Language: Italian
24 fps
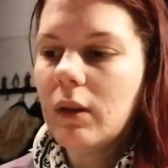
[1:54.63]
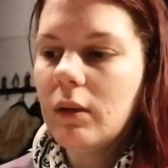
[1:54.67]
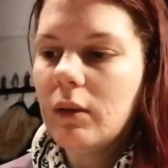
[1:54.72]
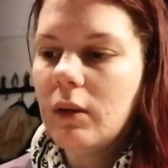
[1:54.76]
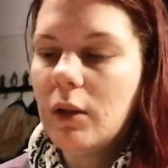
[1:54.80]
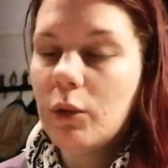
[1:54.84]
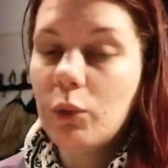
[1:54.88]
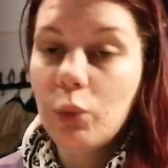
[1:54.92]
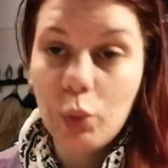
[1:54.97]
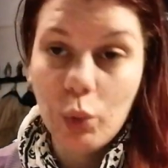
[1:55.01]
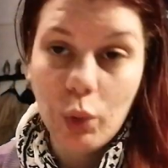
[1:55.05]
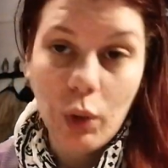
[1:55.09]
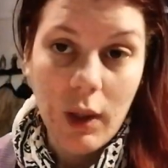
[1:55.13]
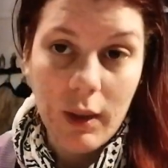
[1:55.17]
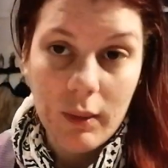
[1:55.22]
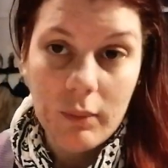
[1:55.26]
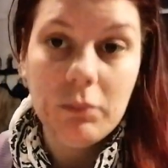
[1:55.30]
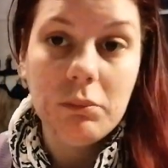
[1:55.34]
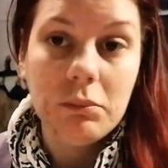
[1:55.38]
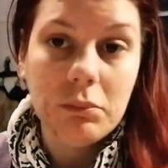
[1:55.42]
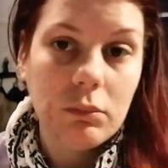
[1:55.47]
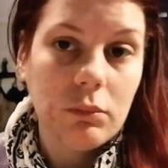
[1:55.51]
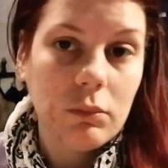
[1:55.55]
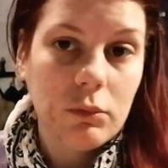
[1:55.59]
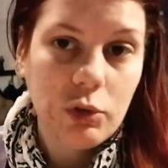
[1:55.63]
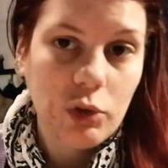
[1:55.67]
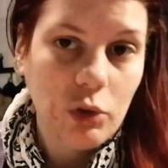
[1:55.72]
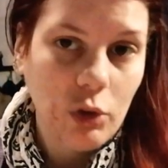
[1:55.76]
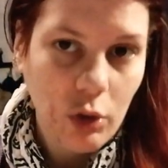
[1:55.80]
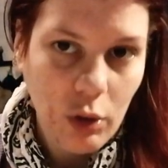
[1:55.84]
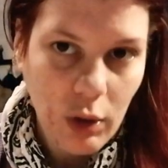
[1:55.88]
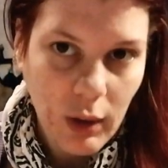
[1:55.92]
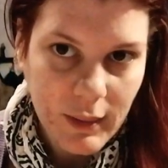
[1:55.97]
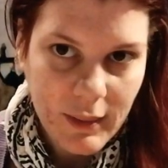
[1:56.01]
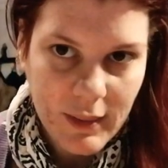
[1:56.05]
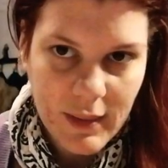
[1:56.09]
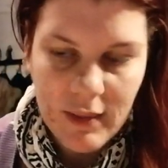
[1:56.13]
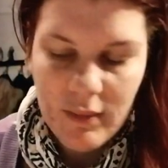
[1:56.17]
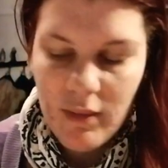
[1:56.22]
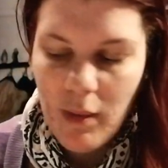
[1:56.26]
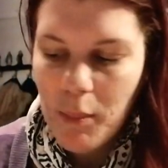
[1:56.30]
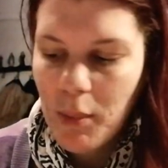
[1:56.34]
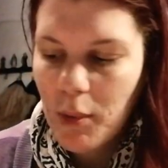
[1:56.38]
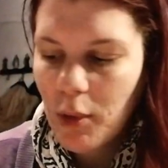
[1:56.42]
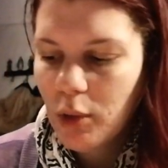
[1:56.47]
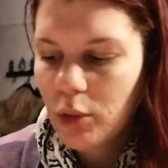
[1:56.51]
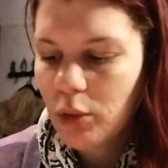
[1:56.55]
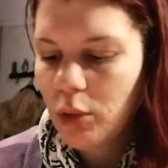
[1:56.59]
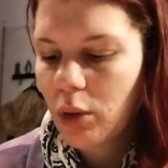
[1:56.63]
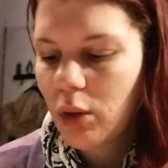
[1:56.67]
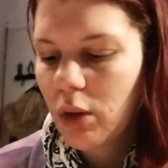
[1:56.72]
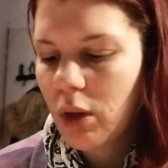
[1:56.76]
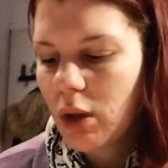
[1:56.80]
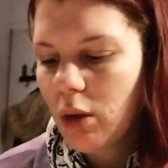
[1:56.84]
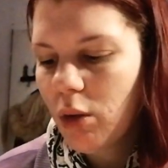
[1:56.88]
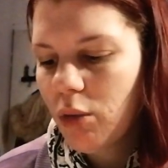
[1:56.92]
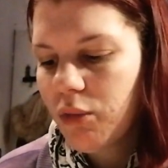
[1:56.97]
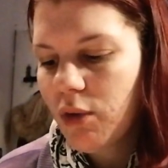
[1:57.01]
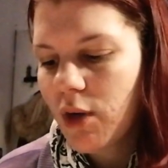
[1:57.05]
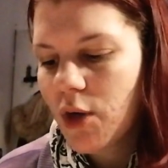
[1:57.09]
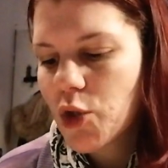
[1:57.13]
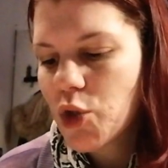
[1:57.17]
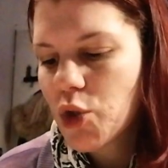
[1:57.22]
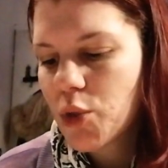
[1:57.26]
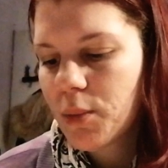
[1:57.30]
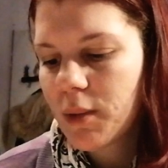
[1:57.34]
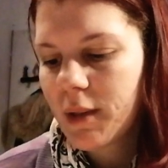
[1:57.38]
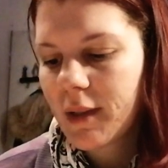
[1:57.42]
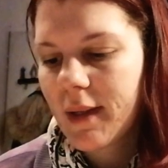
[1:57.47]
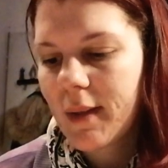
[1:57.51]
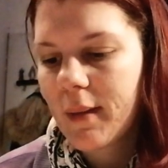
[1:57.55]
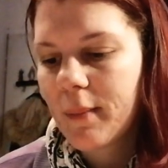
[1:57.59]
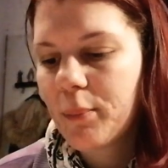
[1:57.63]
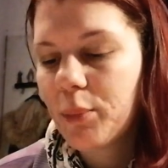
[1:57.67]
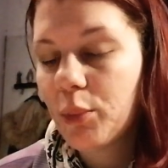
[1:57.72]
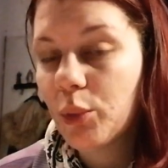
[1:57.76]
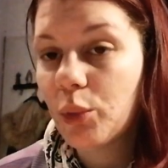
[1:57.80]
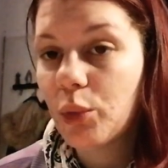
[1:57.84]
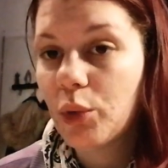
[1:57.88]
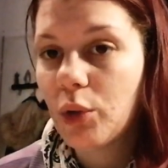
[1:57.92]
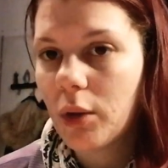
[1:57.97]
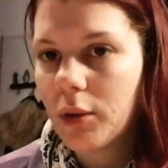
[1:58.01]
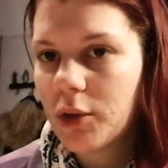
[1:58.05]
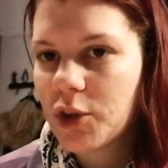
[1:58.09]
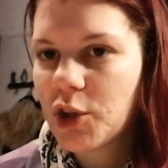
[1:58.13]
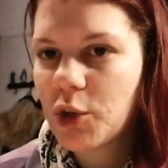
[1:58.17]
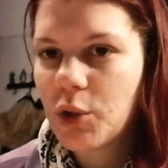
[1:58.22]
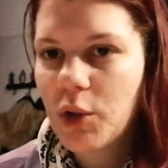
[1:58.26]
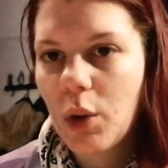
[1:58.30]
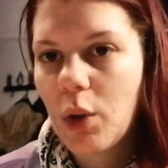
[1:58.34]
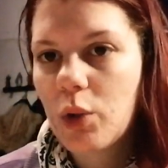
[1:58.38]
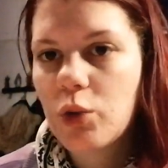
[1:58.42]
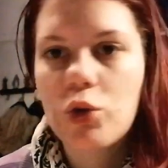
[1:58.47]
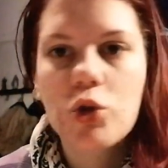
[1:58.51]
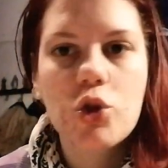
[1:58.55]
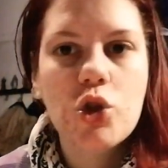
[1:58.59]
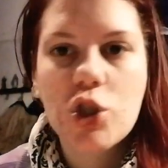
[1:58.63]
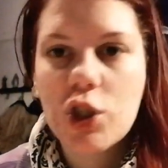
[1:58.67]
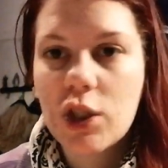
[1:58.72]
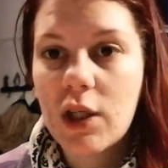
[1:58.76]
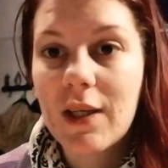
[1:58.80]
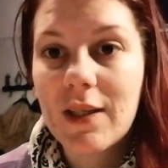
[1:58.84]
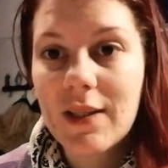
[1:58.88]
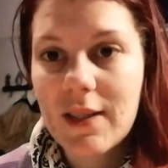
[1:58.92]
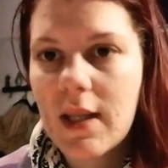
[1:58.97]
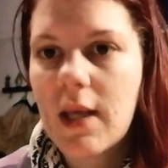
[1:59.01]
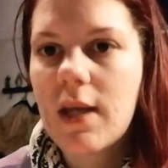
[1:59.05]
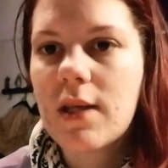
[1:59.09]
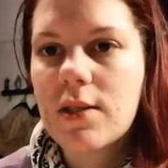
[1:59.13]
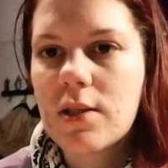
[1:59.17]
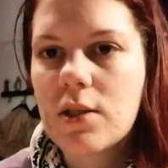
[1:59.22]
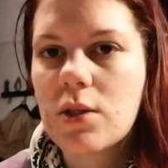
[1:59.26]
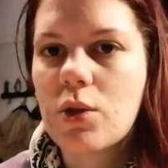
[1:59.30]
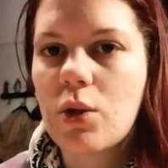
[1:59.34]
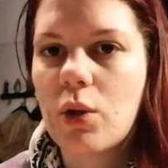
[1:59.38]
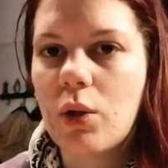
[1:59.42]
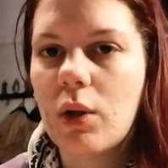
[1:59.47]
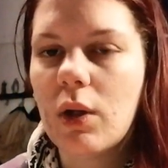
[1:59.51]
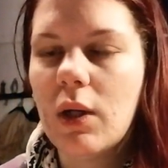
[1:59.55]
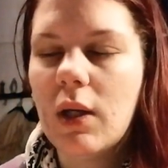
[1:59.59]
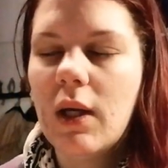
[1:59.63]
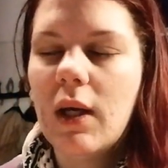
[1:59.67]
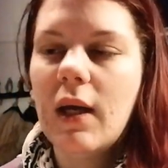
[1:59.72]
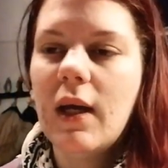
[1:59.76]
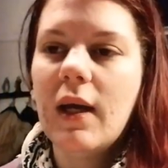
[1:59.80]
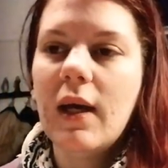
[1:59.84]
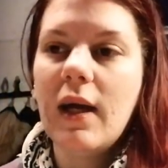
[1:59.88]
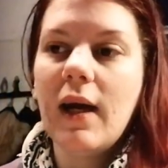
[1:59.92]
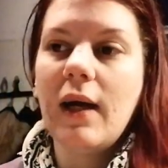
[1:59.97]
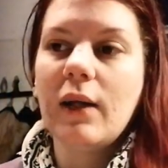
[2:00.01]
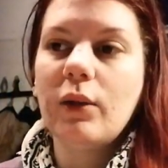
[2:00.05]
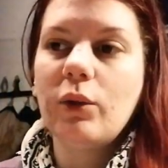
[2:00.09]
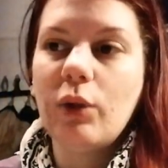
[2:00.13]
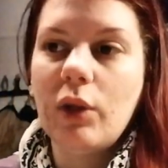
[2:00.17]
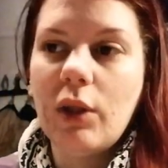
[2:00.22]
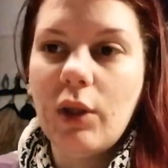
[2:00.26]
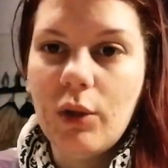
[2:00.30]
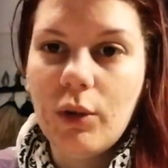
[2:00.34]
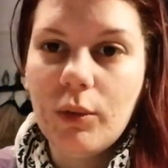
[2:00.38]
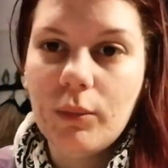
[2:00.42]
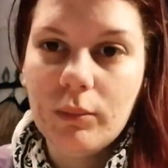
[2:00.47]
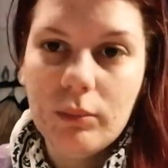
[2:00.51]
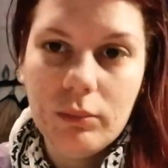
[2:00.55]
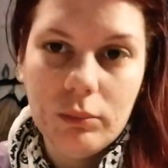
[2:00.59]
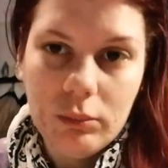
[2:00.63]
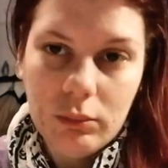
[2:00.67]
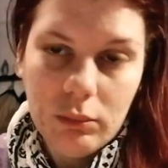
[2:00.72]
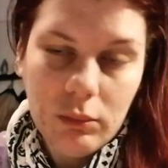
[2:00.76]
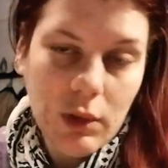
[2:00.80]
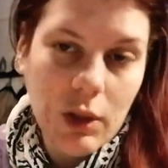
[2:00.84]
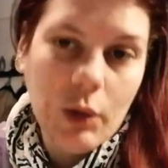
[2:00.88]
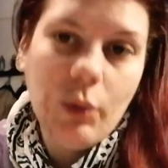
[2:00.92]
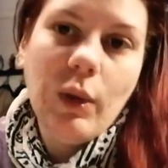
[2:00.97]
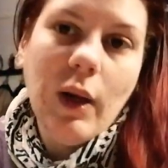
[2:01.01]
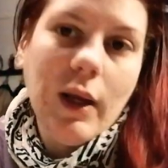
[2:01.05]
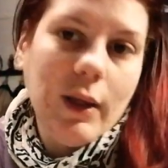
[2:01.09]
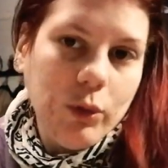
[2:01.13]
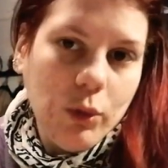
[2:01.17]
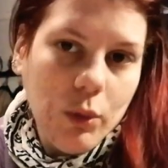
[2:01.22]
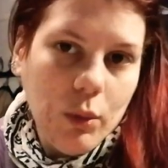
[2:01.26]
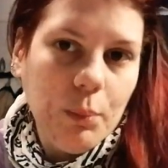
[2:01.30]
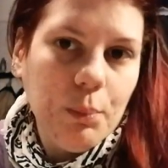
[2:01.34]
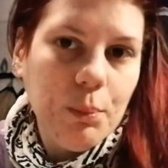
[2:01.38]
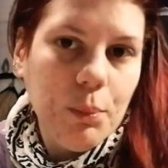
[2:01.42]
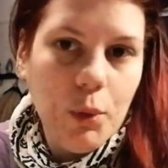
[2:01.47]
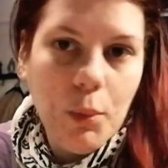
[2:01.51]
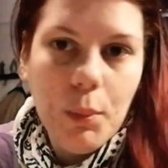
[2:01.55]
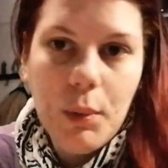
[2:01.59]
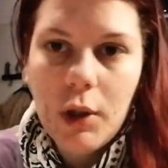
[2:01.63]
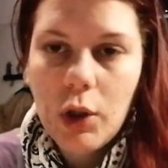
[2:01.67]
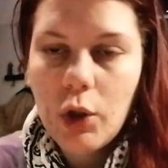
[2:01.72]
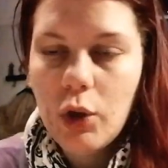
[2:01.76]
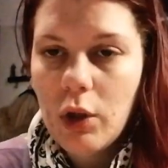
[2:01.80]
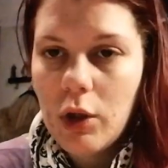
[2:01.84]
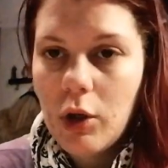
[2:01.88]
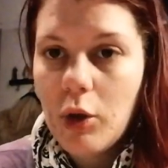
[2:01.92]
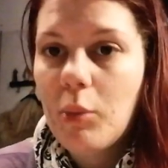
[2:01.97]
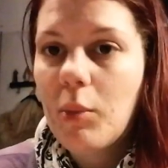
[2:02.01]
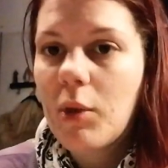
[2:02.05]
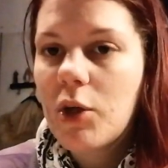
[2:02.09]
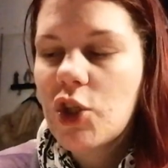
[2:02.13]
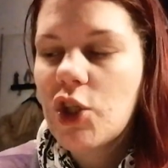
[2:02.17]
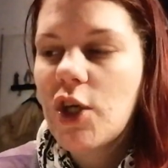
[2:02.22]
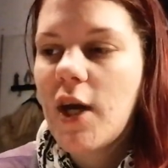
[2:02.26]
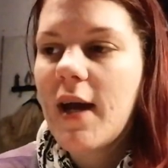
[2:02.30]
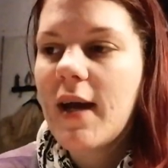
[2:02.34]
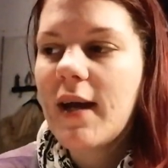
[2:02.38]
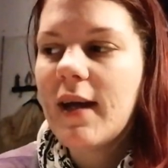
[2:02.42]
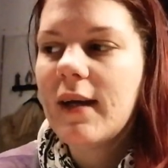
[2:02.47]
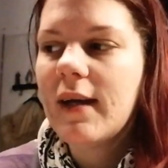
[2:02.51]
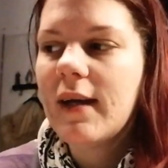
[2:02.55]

E tuttora sono ancora attiva, però non lo faccio perché appunto c'è un negozio gigantesco a Torino e un altro più piccolino, ma c'è